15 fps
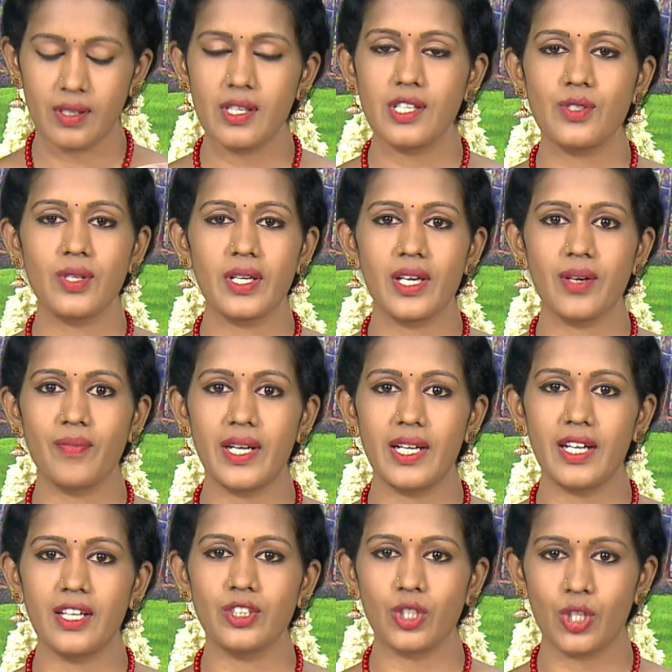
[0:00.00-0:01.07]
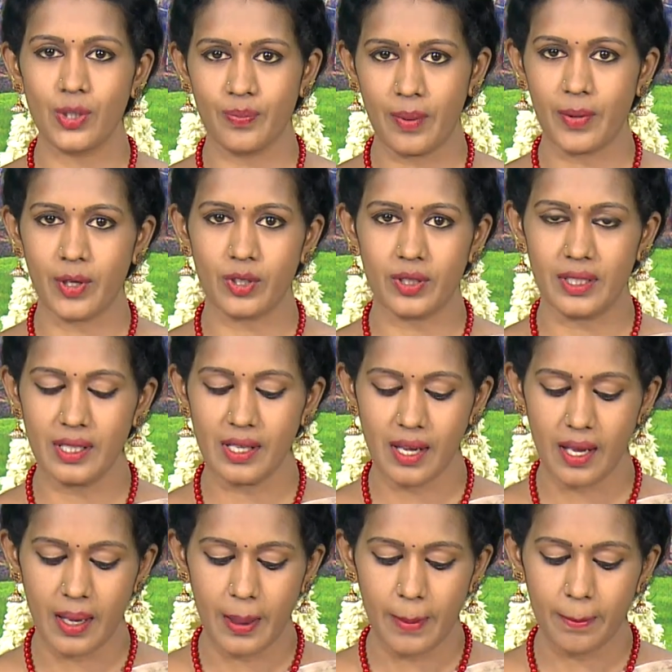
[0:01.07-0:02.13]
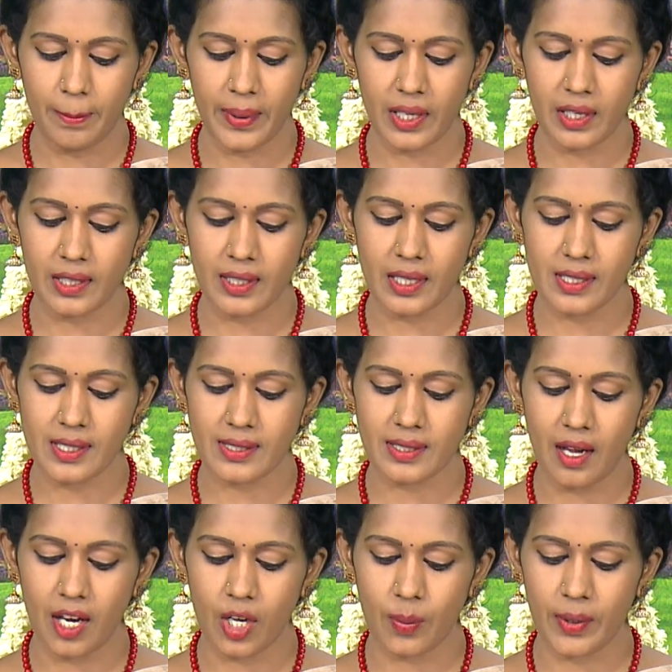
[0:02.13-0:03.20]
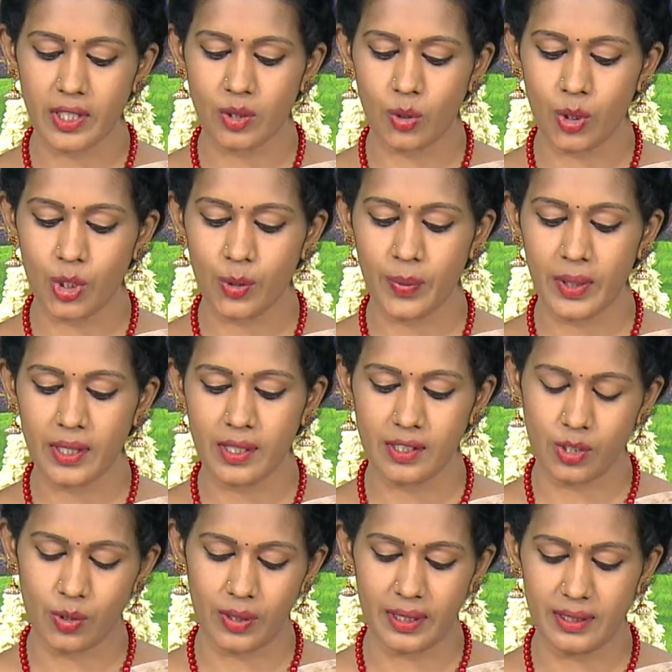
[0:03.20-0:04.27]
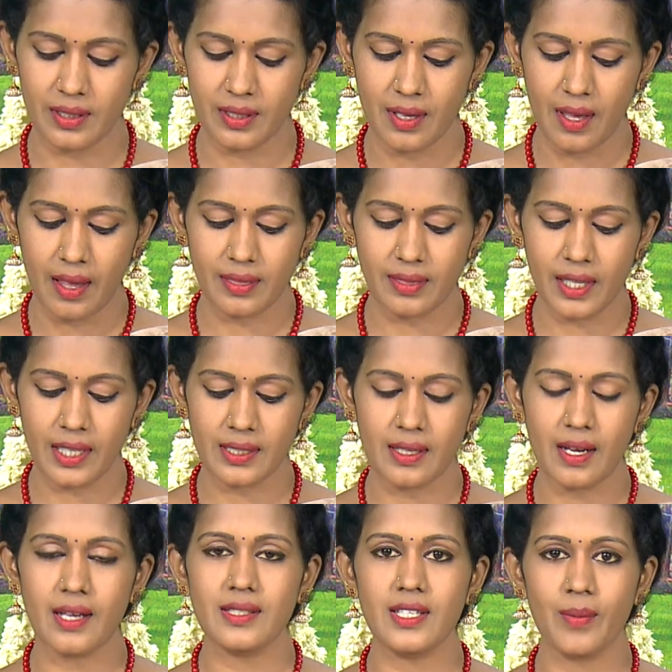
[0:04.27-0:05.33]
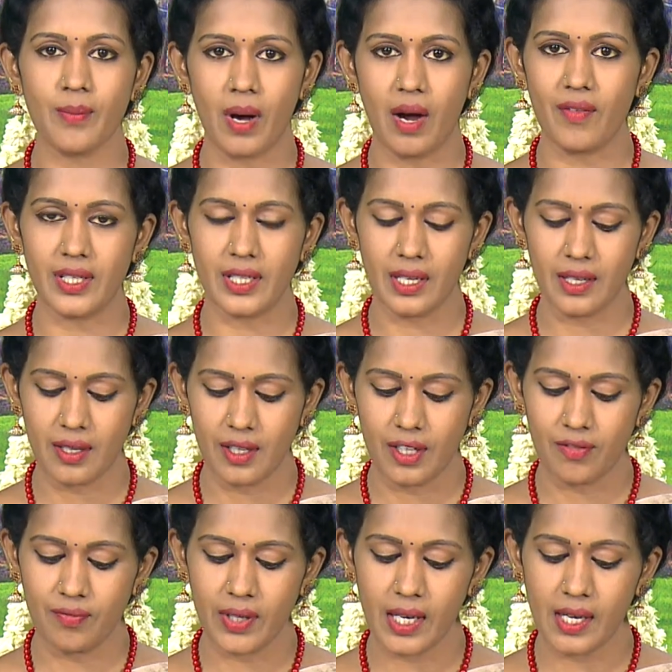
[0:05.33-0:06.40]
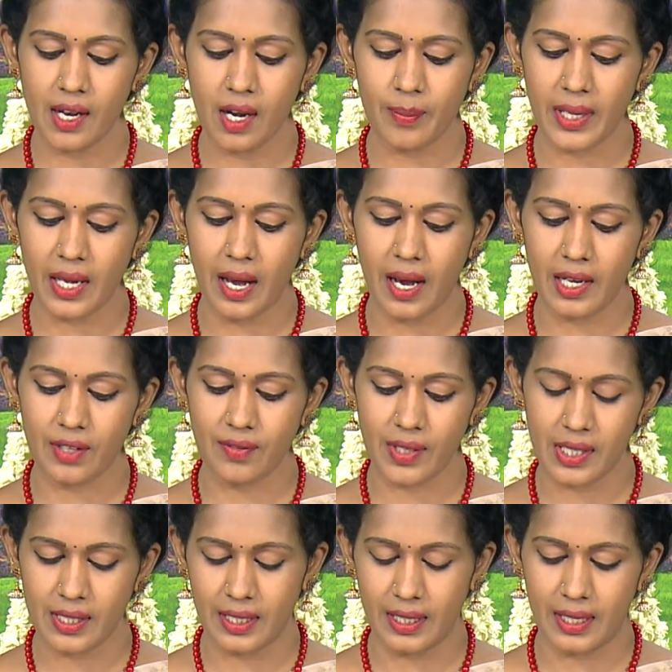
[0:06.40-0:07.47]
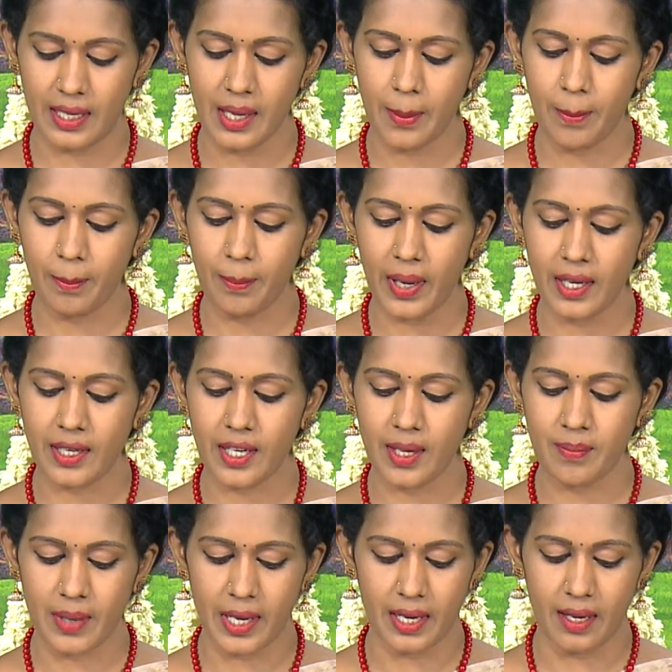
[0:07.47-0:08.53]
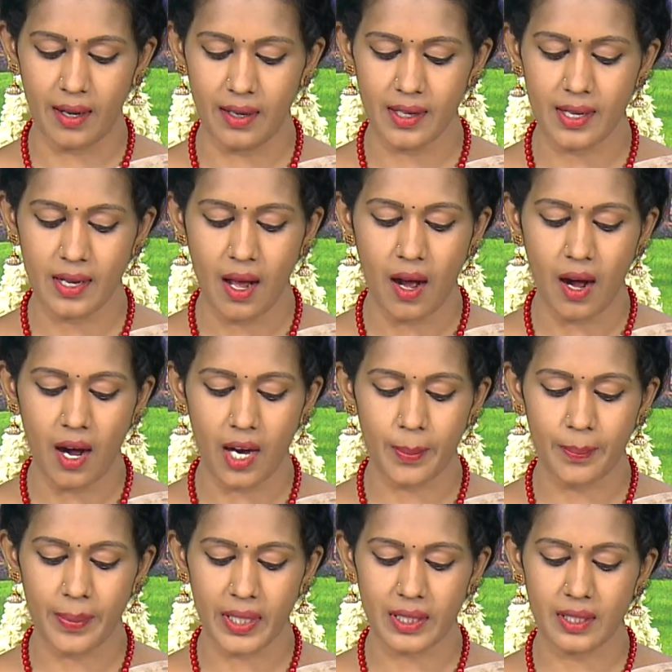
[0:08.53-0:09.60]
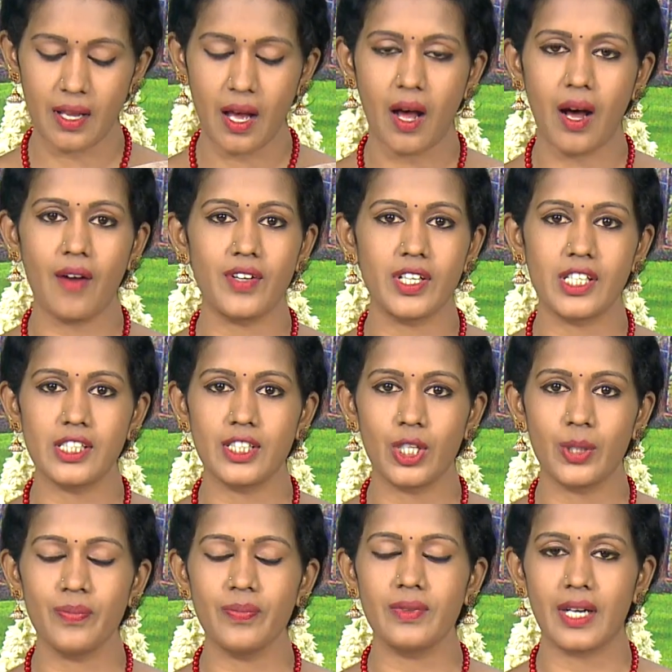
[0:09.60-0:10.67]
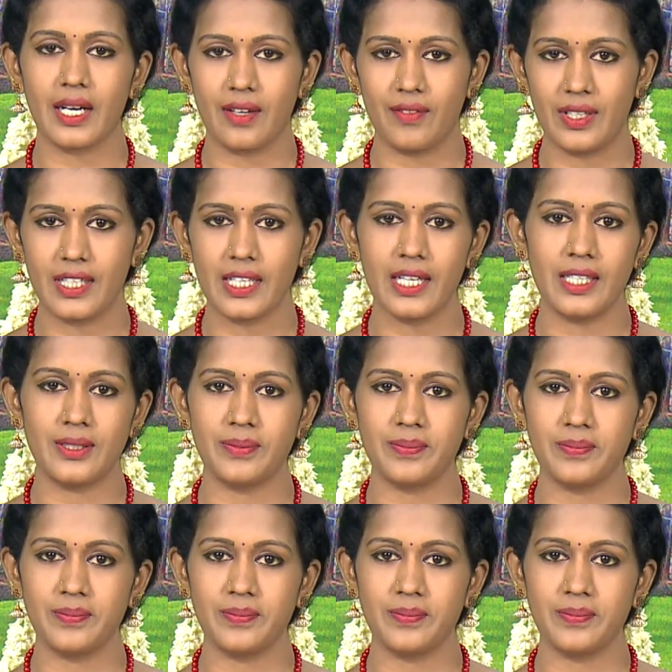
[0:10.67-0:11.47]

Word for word: இன்றைய வேளாண் தொழில்நுட்ப பகுதியில் பெருநெல்லி சாகுபடி தொழில்நுட்பங்கள் குறித்து தென்காசி மாவட்ட வேளாண்மை அறிவியல் நிலைய பண்ணை மேலாளர் ஆர் பிரதனா அவர்கள் தரும் தகவல்கள்